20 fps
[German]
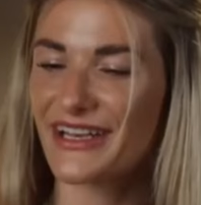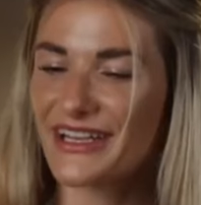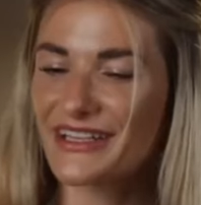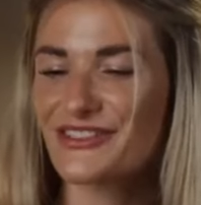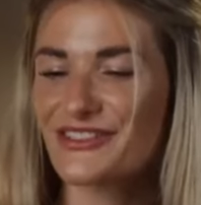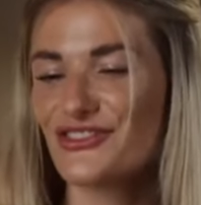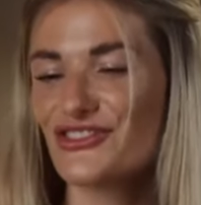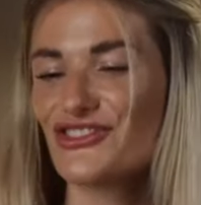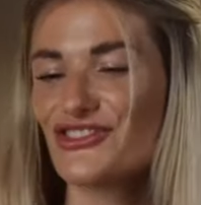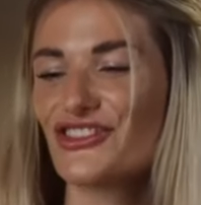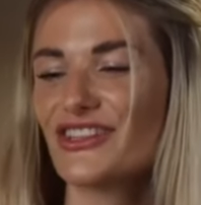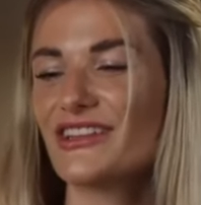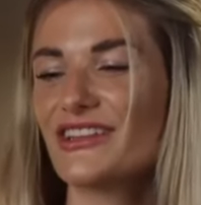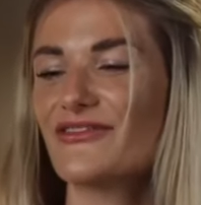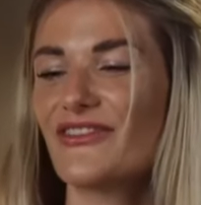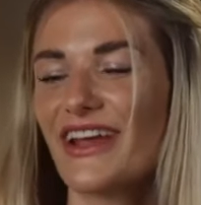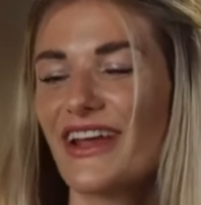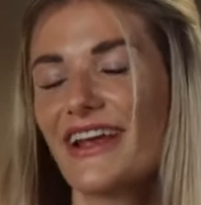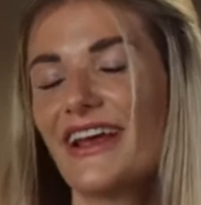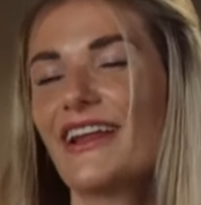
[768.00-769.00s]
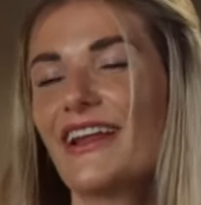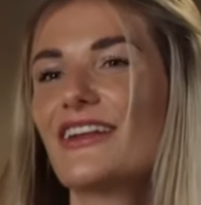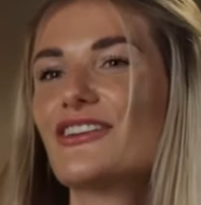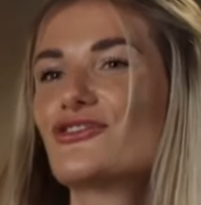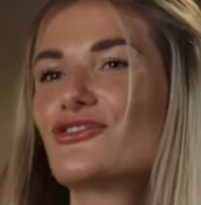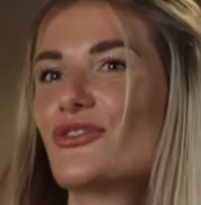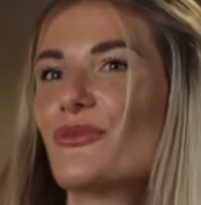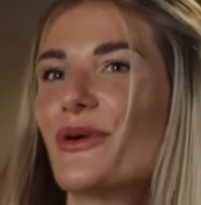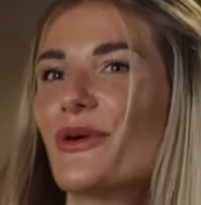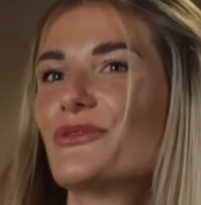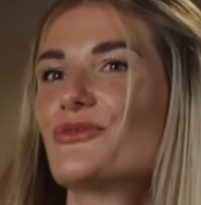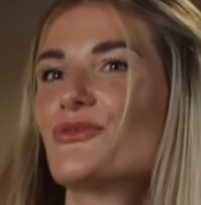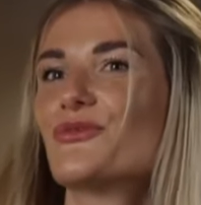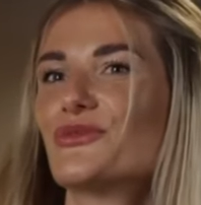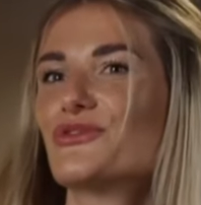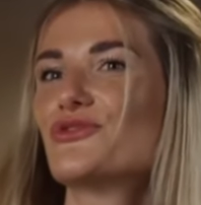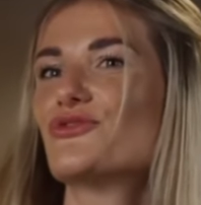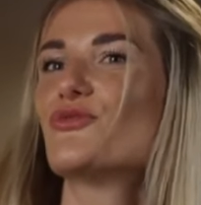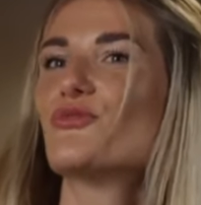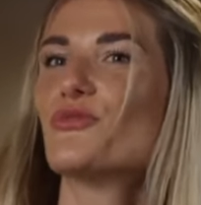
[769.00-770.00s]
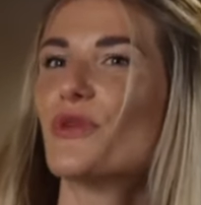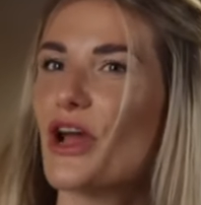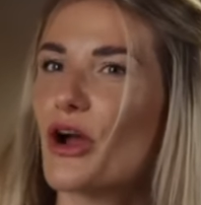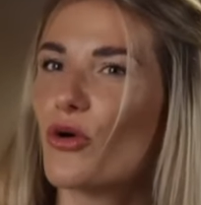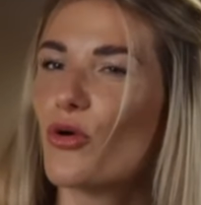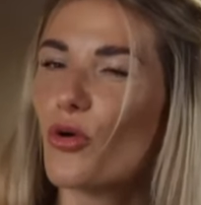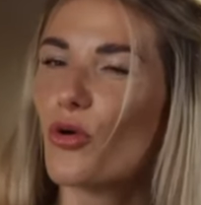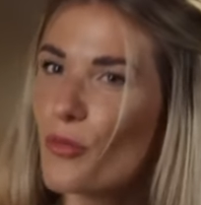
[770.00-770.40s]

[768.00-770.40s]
Der nächste Schritt wäre ja dann schon mal so ein bisschen mehr